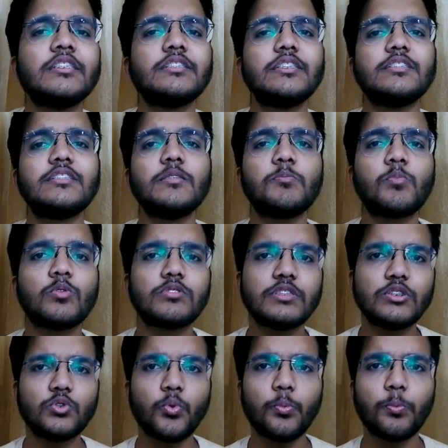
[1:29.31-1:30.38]
जैसे
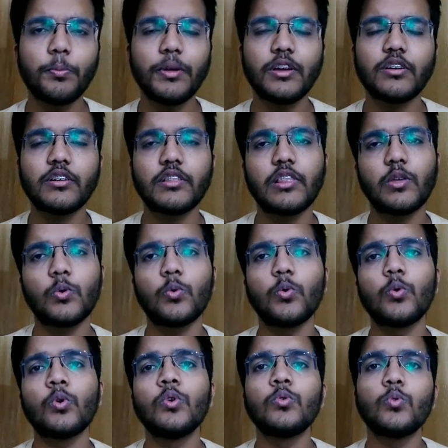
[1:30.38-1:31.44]
प्रोसीड टू पे करते हो
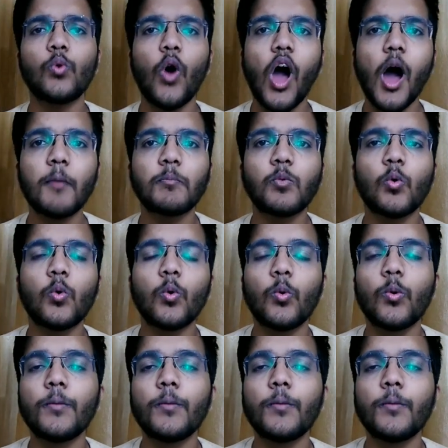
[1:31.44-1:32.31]
तो आपको